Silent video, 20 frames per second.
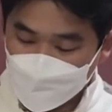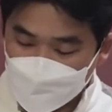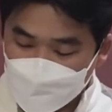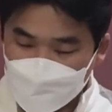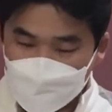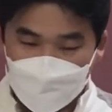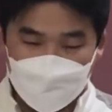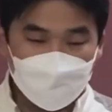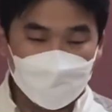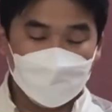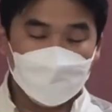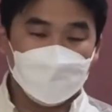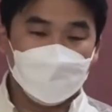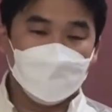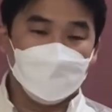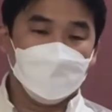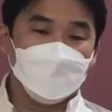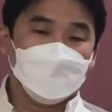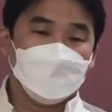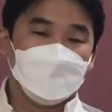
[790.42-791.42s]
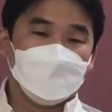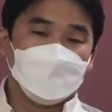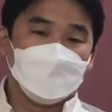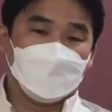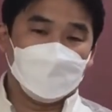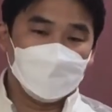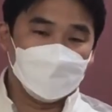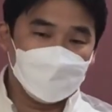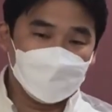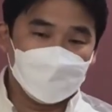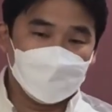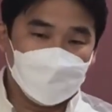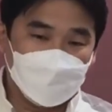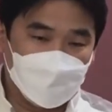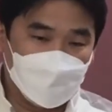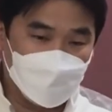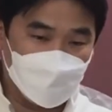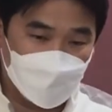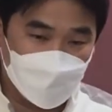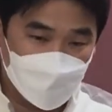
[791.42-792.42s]
그리스도인들의 말씀을
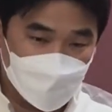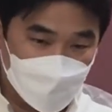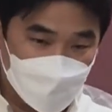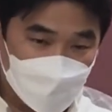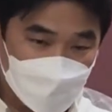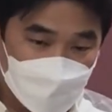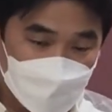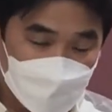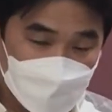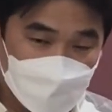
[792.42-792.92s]
알아가는 것,